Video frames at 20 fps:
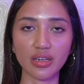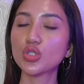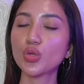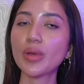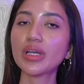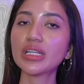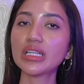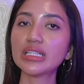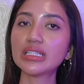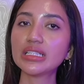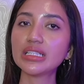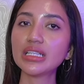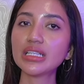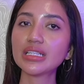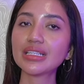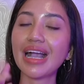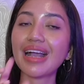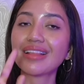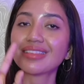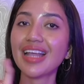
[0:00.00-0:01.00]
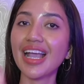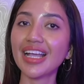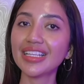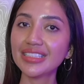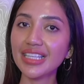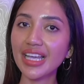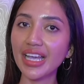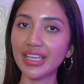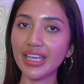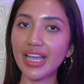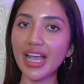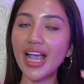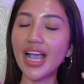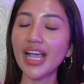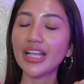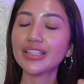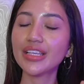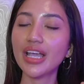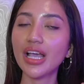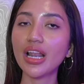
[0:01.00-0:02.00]
Cuman ini katanya ya
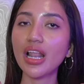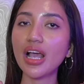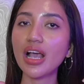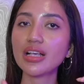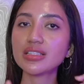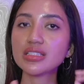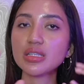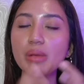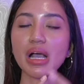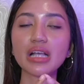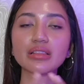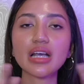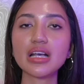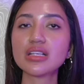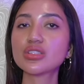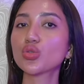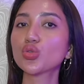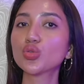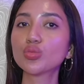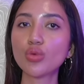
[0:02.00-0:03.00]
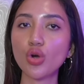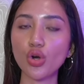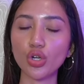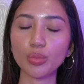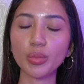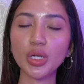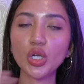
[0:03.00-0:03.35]
hanyalah sebatas rumor,